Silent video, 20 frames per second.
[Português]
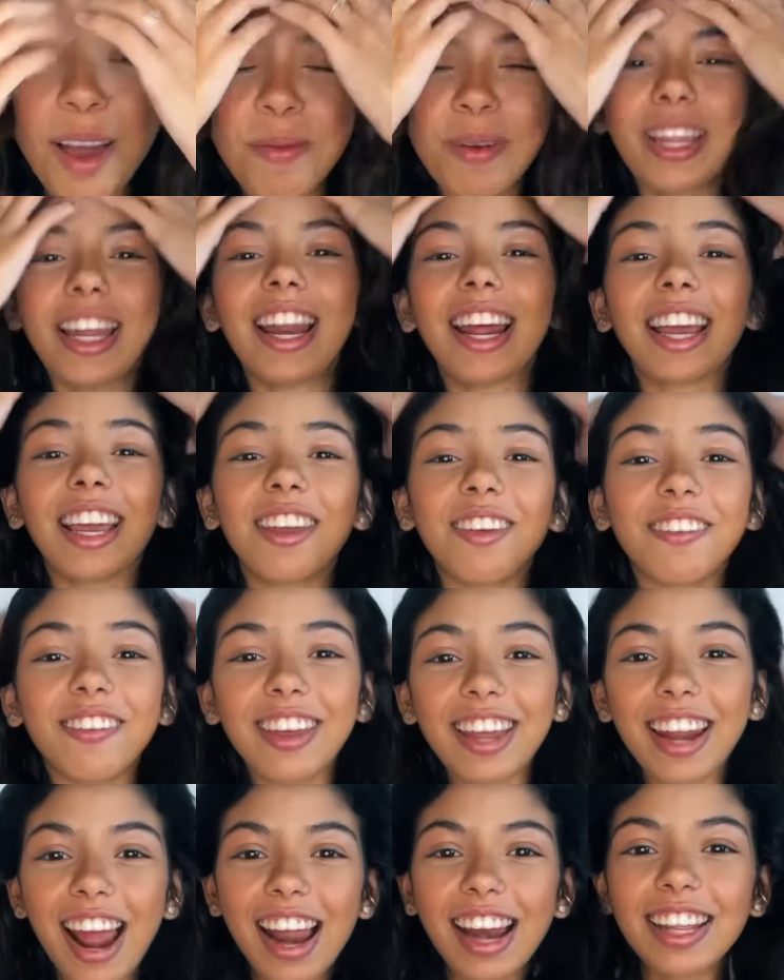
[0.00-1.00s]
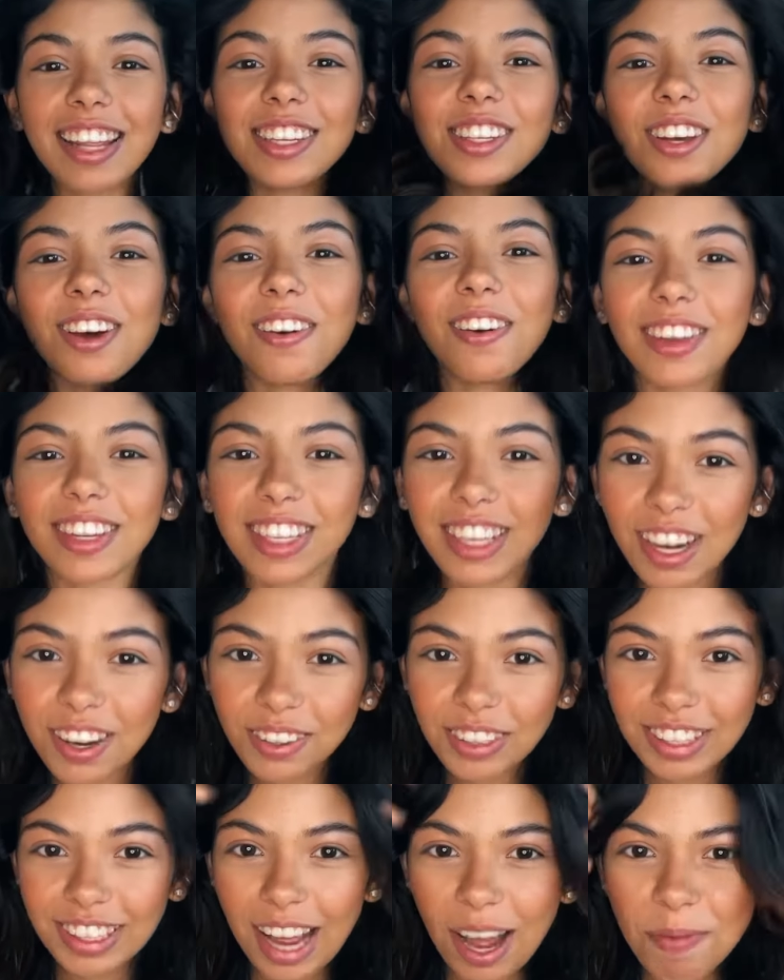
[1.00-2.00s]
Né? A menina que viralizou
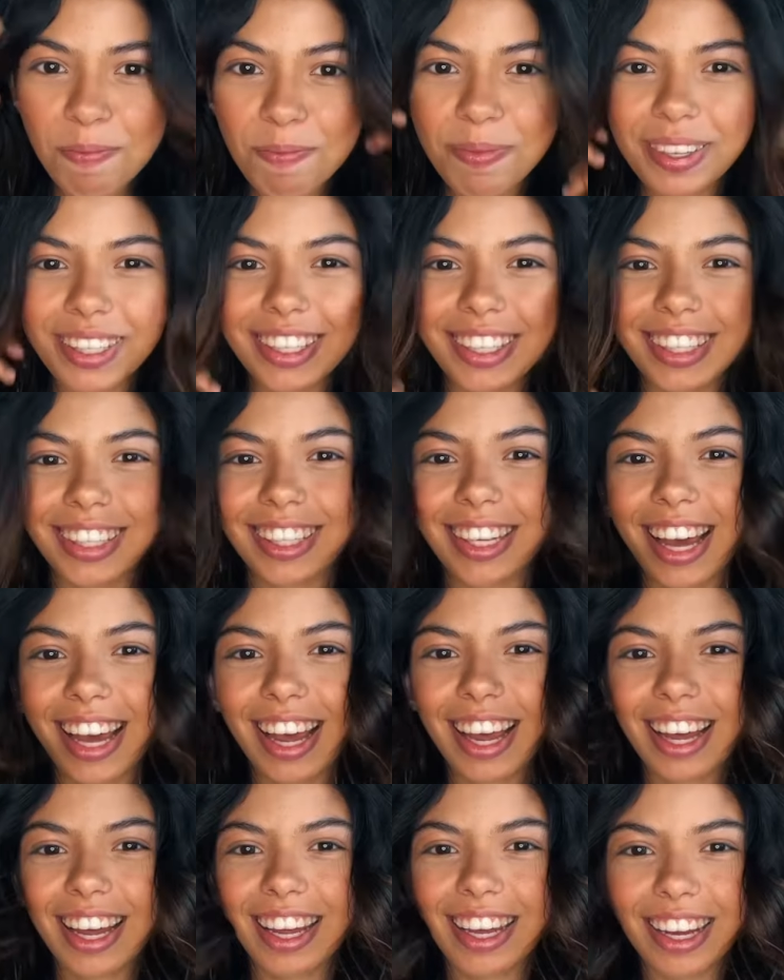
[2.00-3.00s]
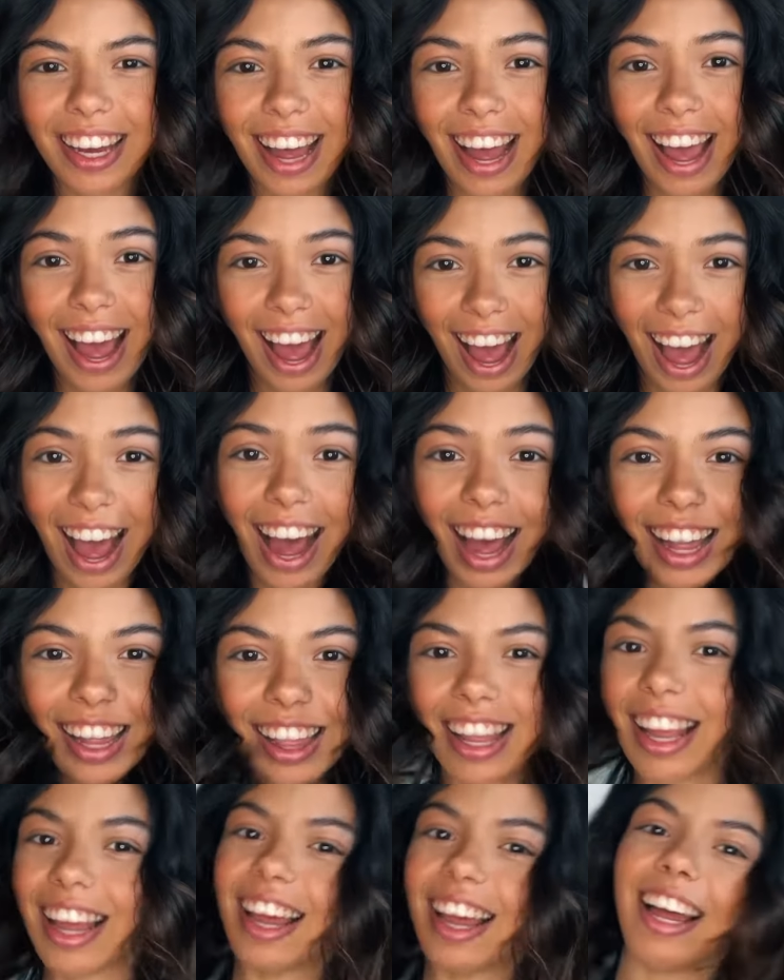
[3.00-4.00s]
fazendo chapinha
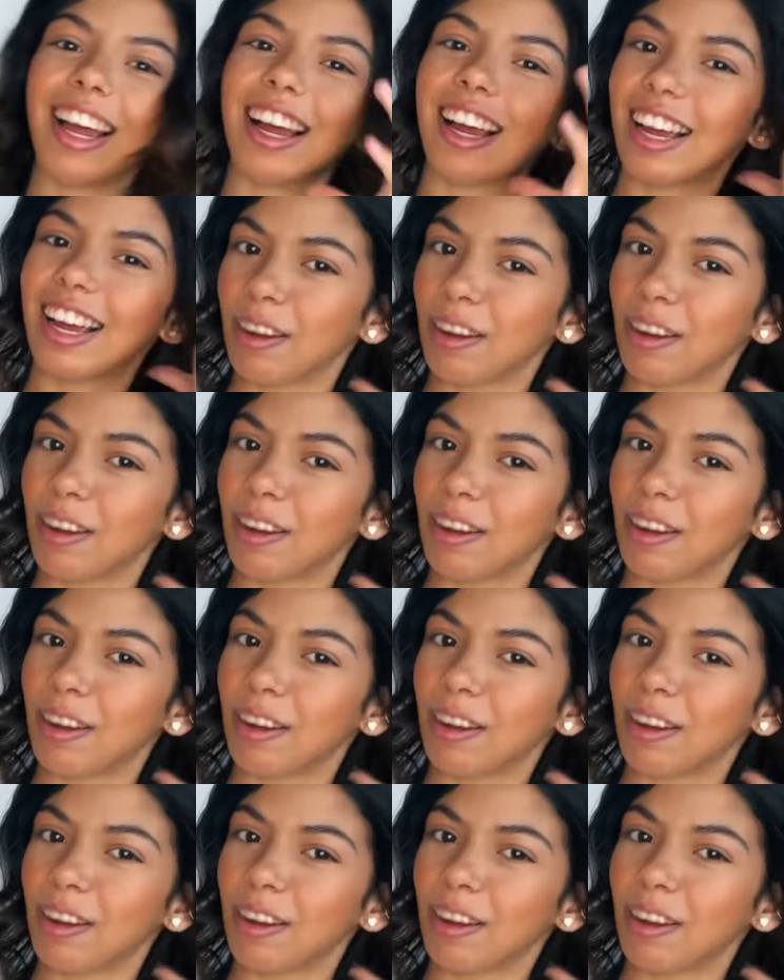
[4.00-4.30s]
errada.